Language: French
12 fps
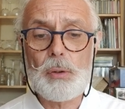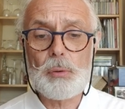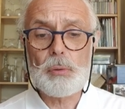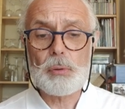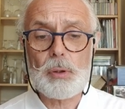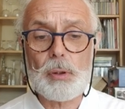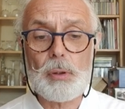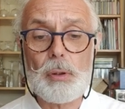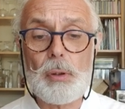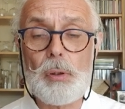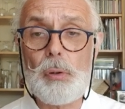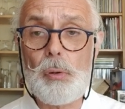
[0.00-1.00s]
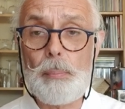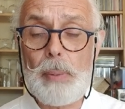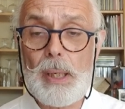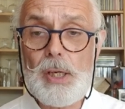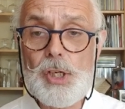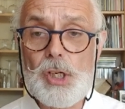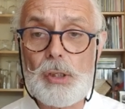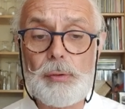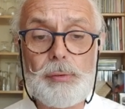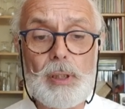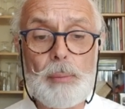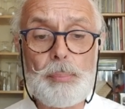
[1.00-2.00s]
Donc, le beige,
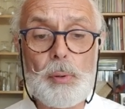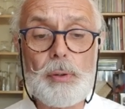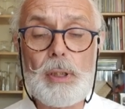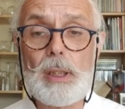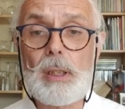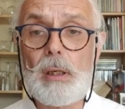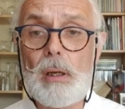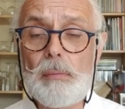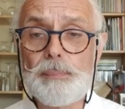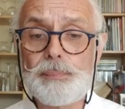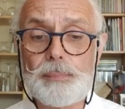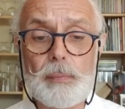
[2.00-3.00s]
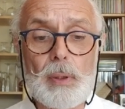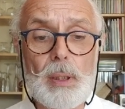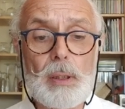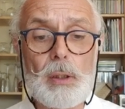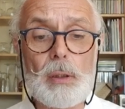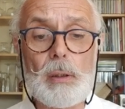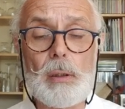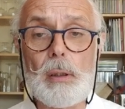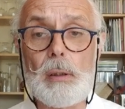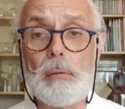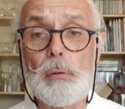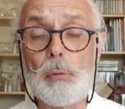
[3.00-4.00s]
c'est l'époque des clans, Hein,
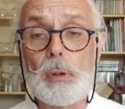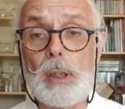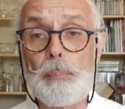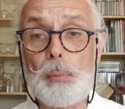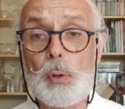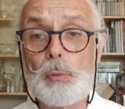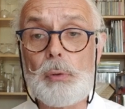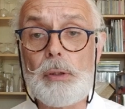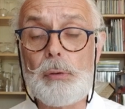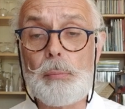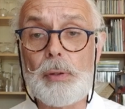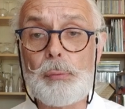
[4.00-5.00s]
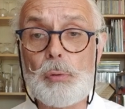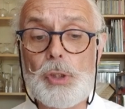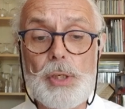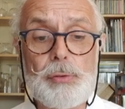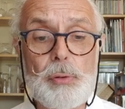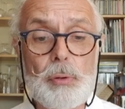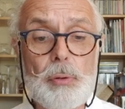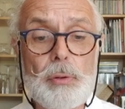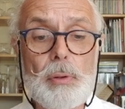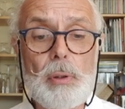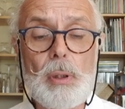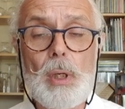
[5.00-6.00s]
donc, l'époque où les humains sont
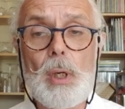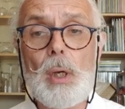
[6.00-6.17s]
chasseurs-cueilleurs.